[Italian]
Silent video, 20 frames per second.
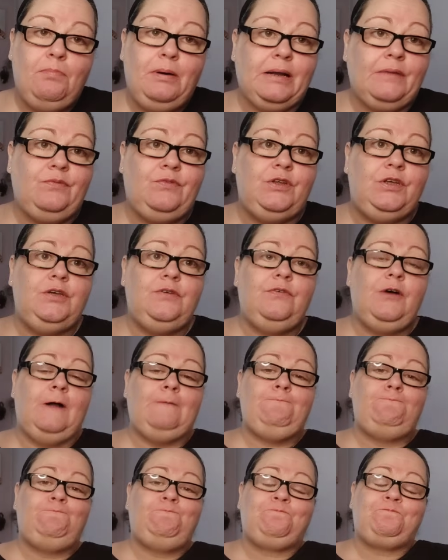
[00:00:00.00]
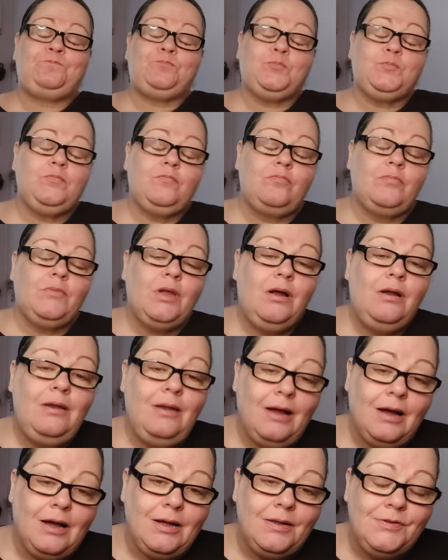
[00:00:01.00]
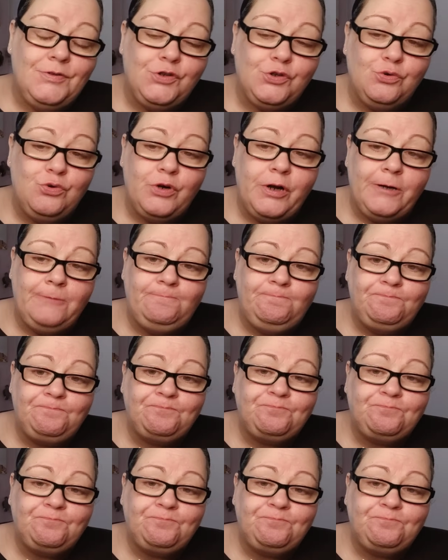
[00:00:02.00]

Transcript: partiva la canzone.